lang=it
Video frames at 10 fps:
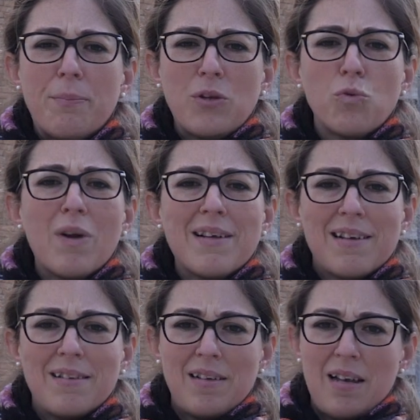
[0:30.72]
di pittura
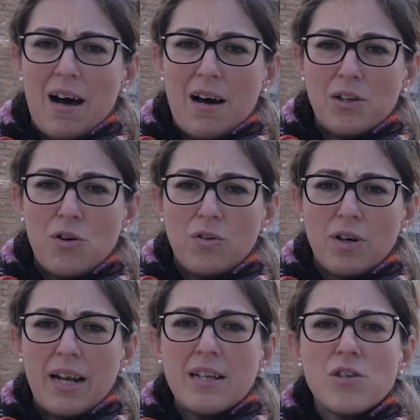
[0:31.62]
Sant'Ilario,
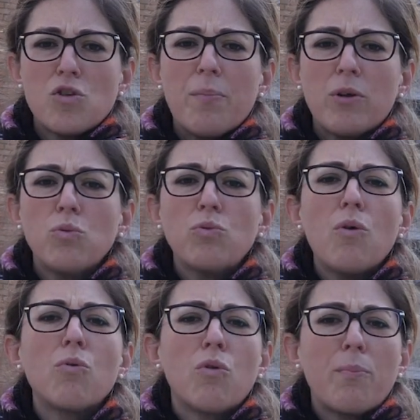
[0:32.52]
grazie soprattutto
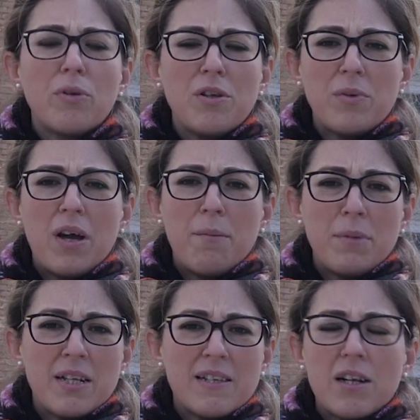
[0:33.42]
a un gruppo di
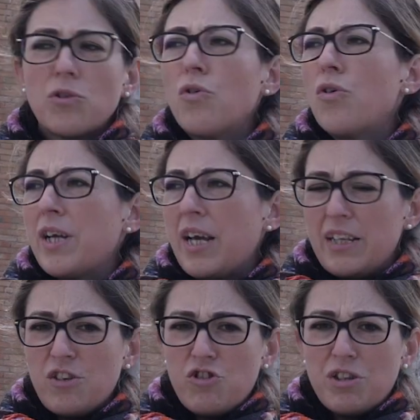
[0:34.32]
amministratori
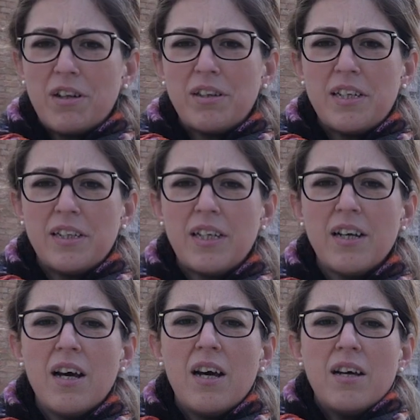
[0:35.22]
e di cittadini,
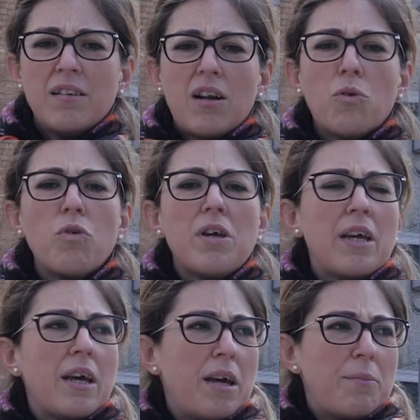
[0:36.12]
tra
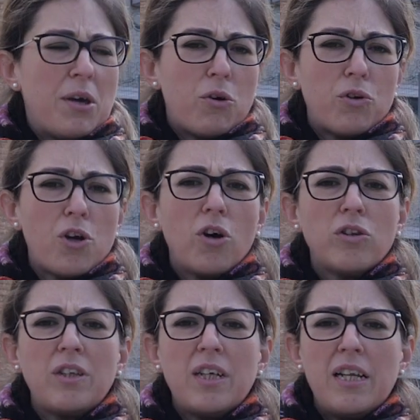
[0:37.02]
cui eh, Piero
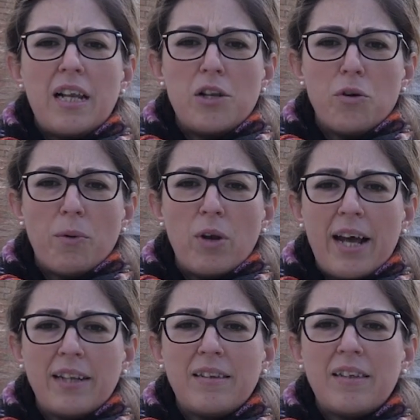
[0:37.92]
Iotti, Lelio
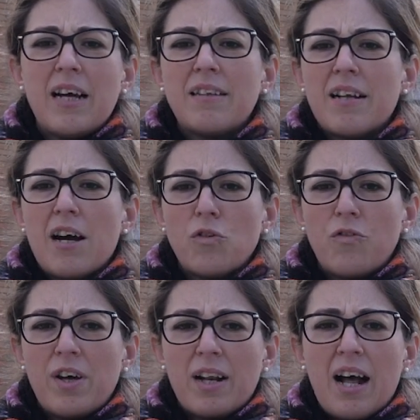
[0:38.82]
Poletti, Adriano
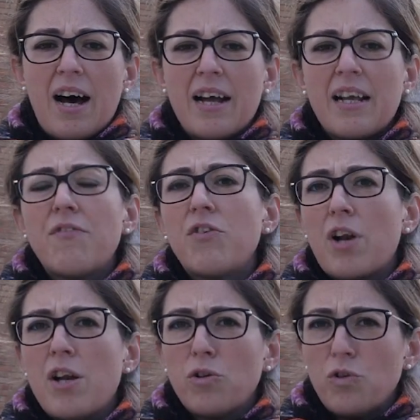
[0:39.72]
Ferrari e Fiorello